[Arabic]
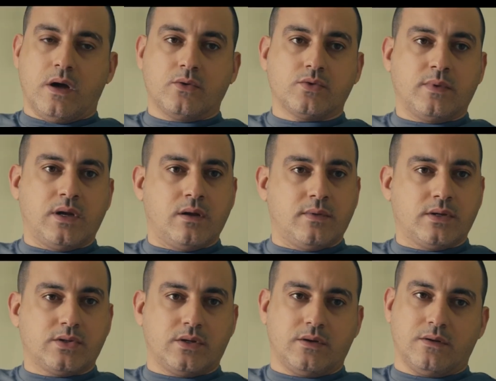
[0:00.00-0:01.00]
اعوذ بالله يا
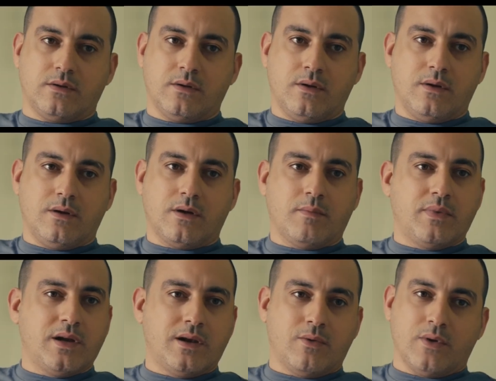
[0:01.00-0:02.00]
باشا
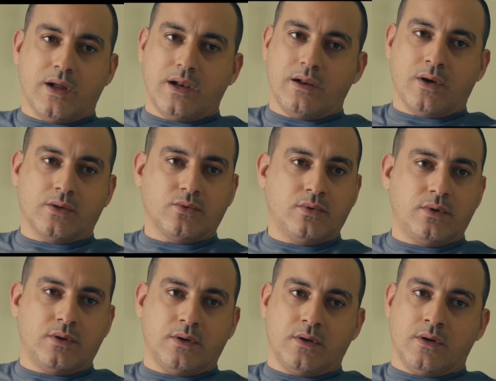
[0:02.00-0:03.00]
ربنا ينولها لنا وانا طول